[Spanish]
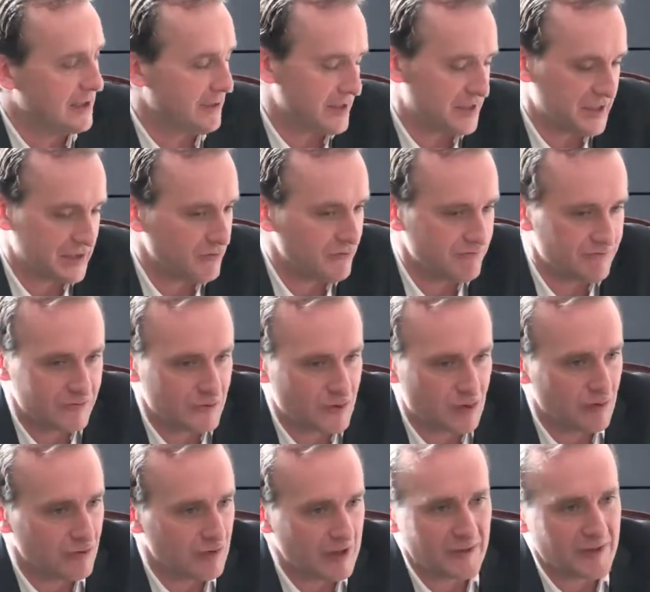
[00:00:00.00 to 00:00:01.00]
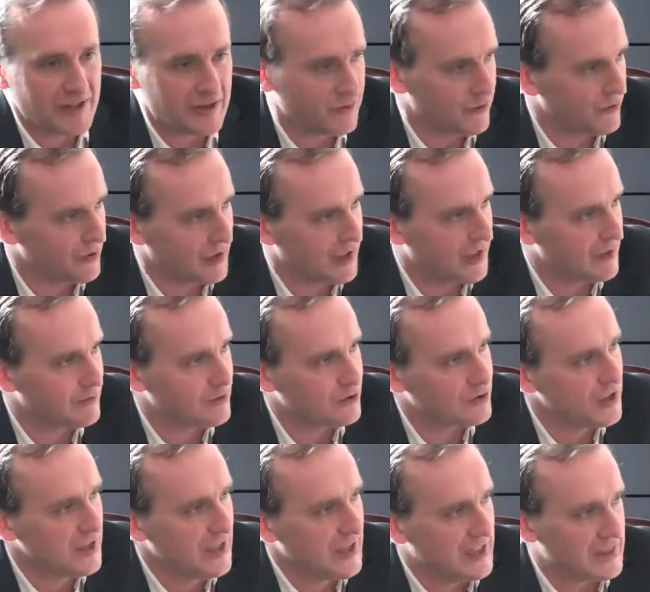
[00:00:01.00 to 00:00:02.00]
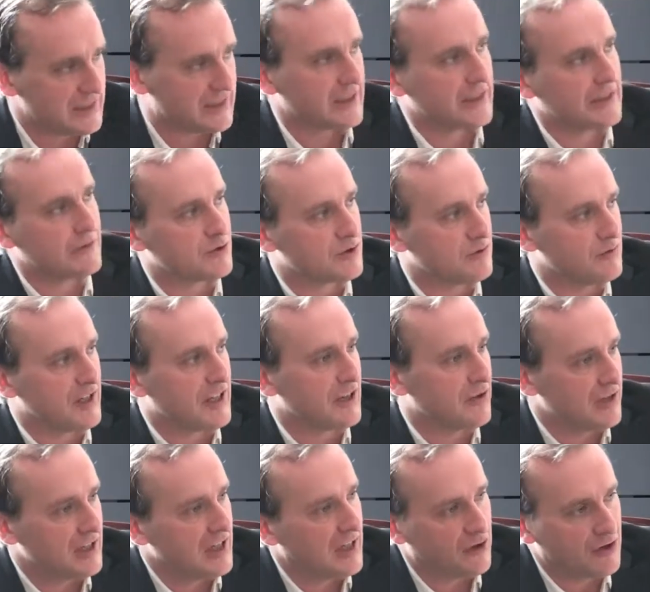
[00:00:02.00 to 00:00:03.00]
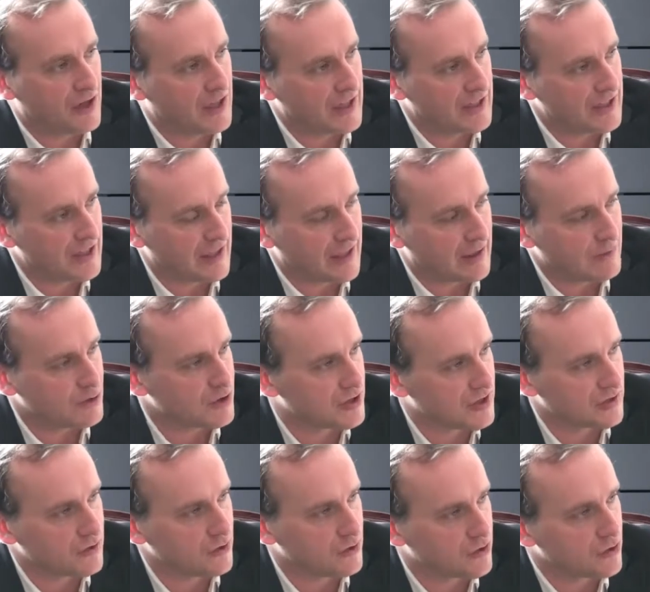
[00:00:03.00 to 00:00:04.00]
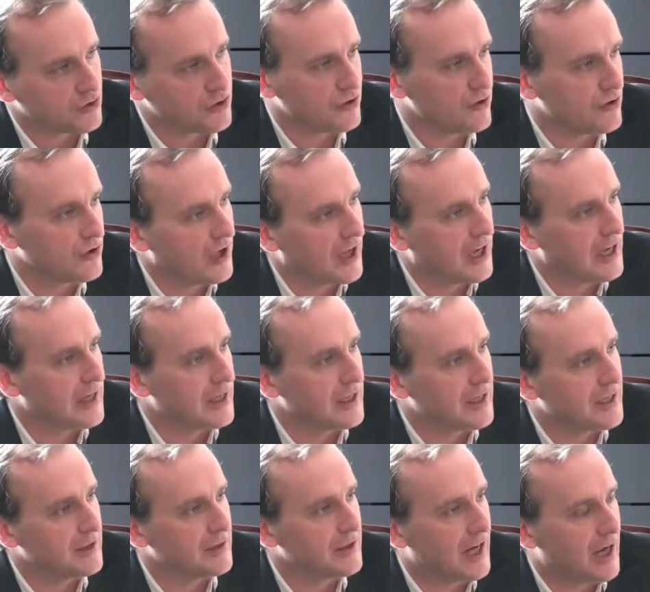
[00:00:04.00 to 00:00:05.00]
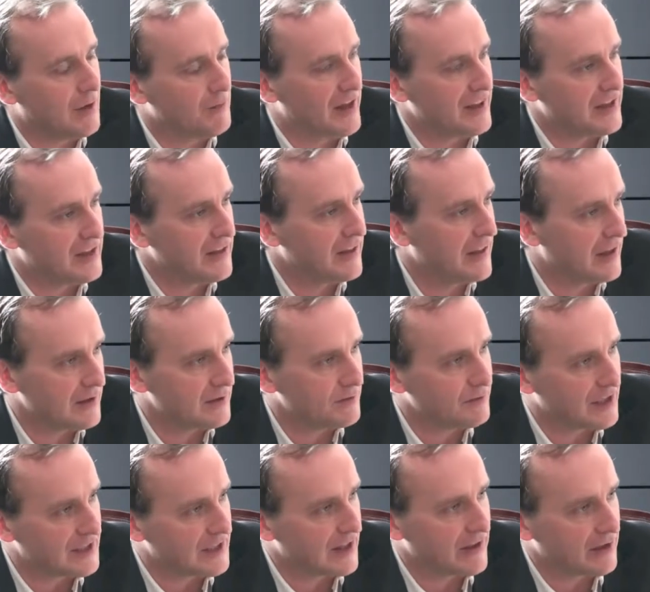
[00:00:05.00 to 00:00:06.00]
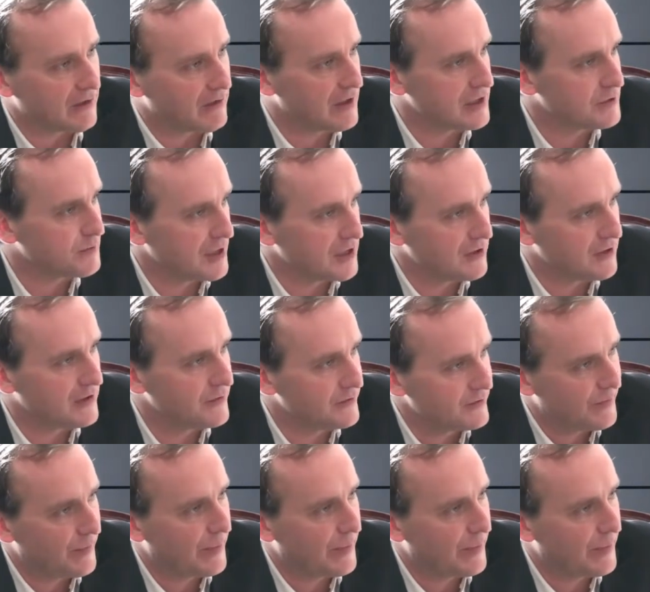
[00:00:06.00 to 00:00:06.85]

que va a ser todo un evento. Llegaremos, estrenamos en Valladolid ahora y llegaremos en otoño a, a Madrid, al Matadero del Español.